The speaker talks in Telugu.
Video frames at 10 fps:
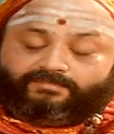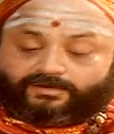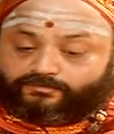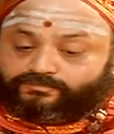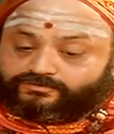
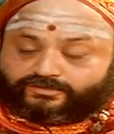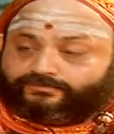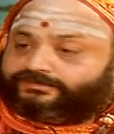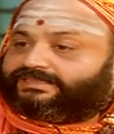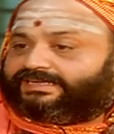మనకు పురుష
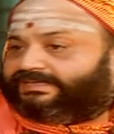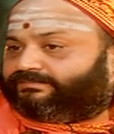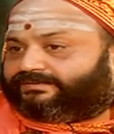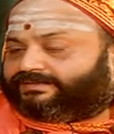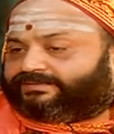సూక్తాన్ని
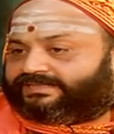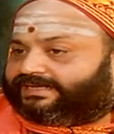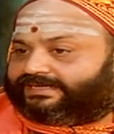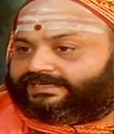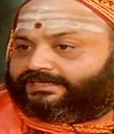
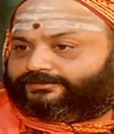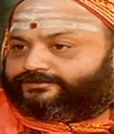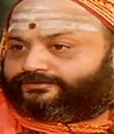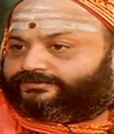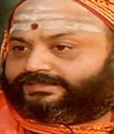ప్రధానంగా
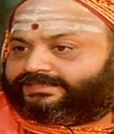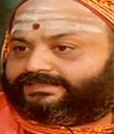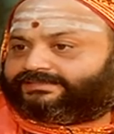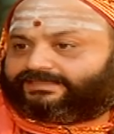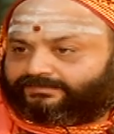తీసుకుంటే
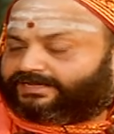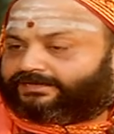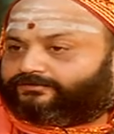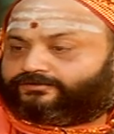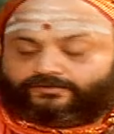
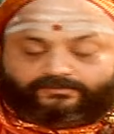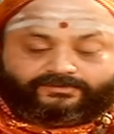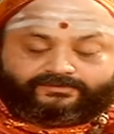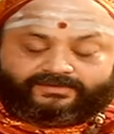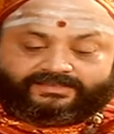సమయాన్ని దృష్టిలో
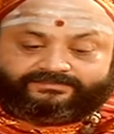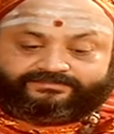పెట్టుకొని